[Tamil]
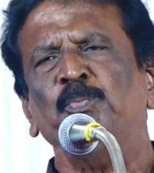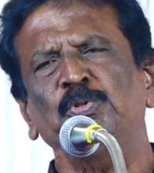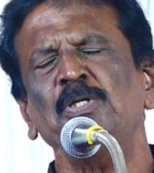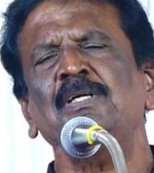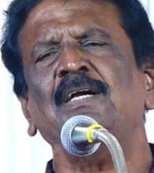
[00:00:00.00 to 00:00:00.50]

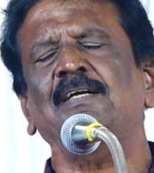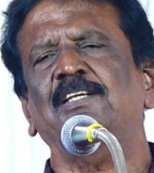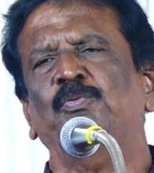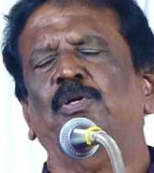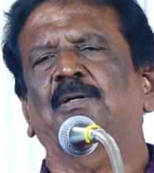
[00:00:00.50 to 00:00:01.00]
புத்தக
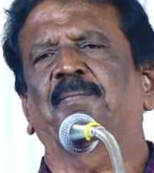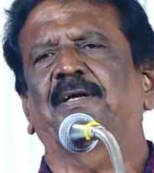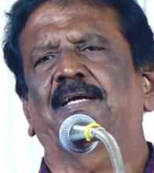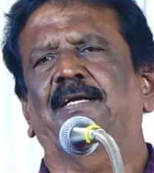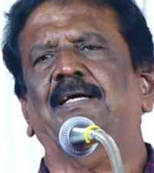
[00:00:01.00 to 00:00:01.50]
கண்காட்சி மூலம் நம்ம
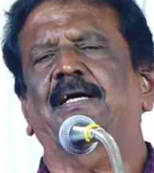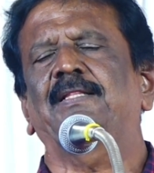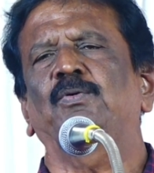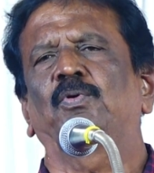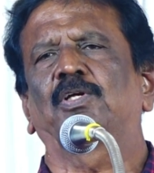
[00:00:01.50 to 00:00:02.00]
என்ன
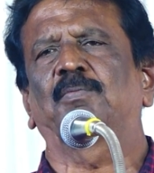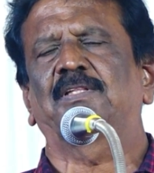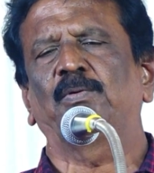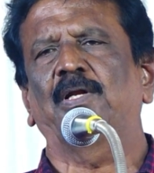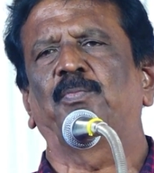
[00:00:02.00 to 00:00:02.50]
அறிந்து
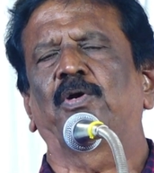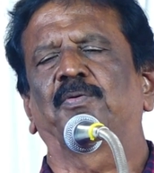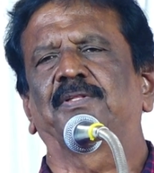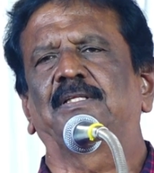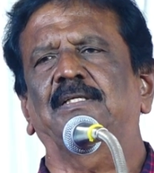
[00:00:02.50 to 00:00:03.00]
கொள்கிறோம் திருவிழா
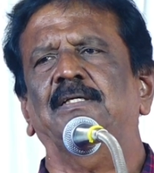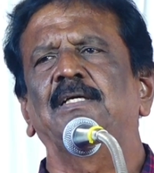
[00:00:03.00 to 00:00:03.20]
மூலம் வந்து